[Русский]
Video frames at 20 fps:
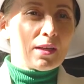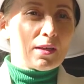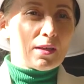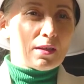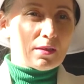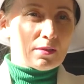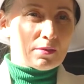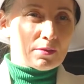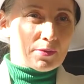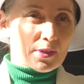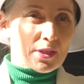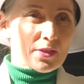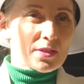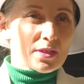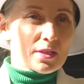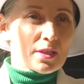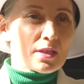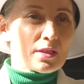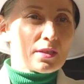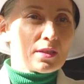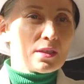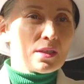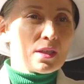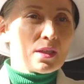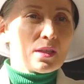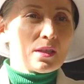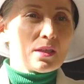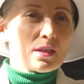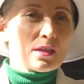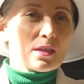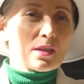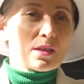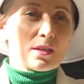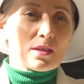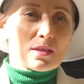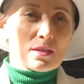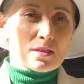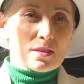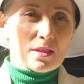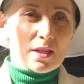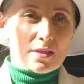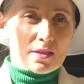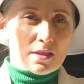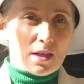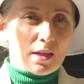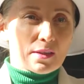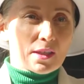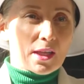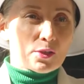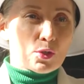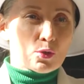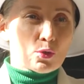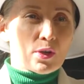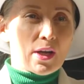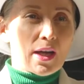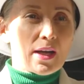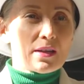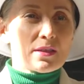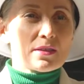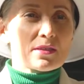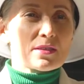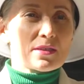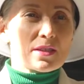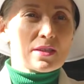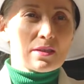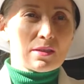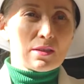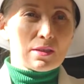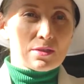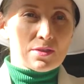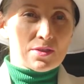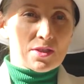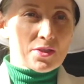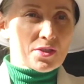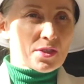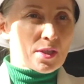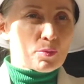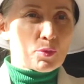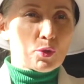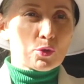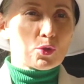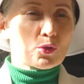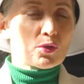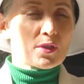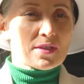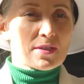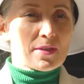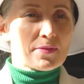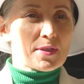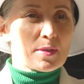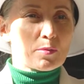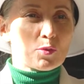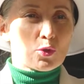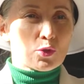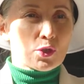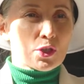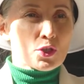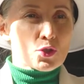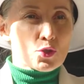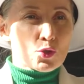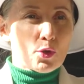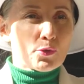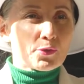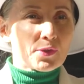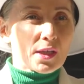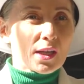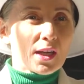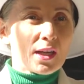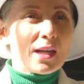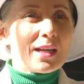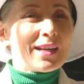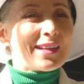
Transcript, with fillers: Э, в России и здесь она другая, здесь, работают на совсем других софтах.